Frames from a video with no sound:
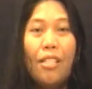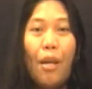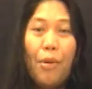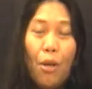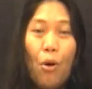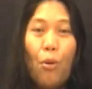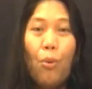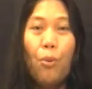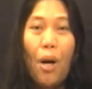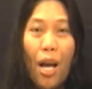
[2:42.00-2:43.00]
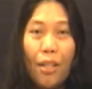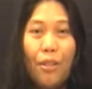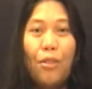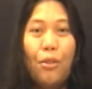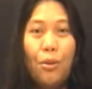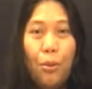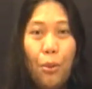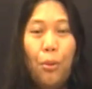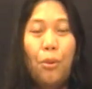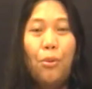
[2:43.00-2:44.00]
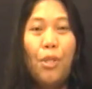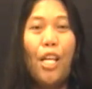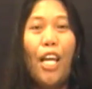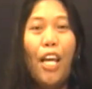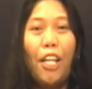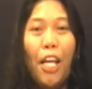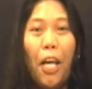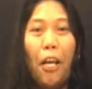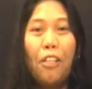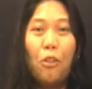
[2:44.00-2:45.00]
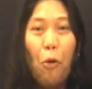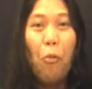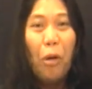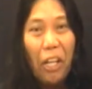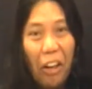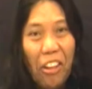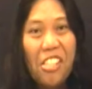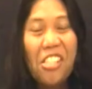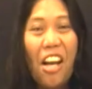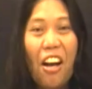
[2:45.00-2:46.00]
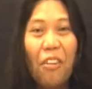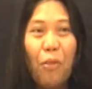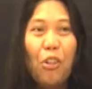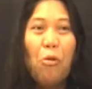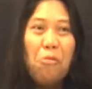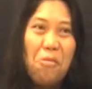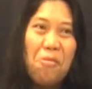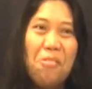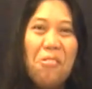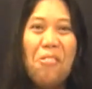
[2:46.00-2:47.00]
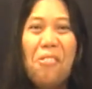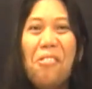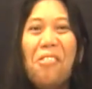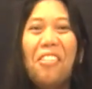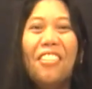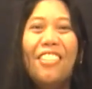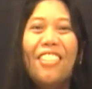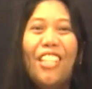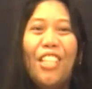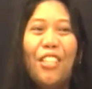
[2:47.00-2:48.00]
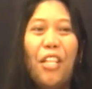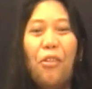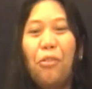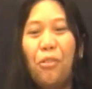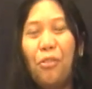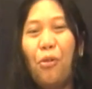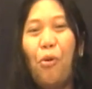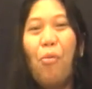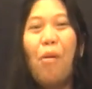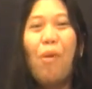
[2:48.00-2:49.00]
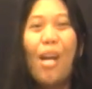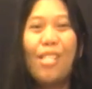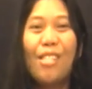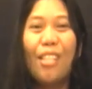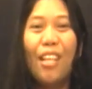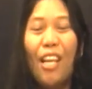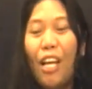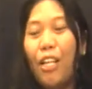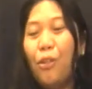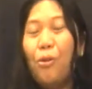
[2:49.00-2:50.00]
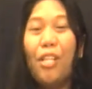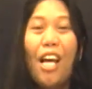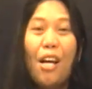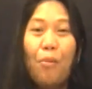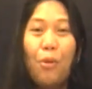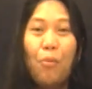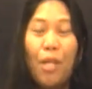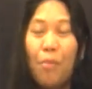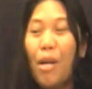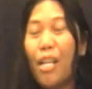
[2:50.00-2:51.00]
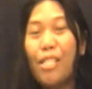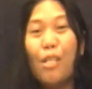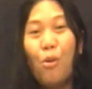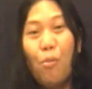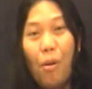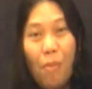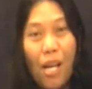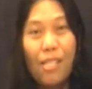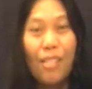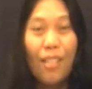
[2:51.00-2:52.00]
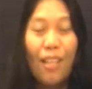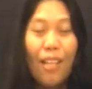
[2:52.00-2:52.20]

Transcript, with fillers: sabi ko, one, two, three, ire. So, umiri din siya. Parang, uh, ayun, lumabas. Yun na ang problema kasi lumabas.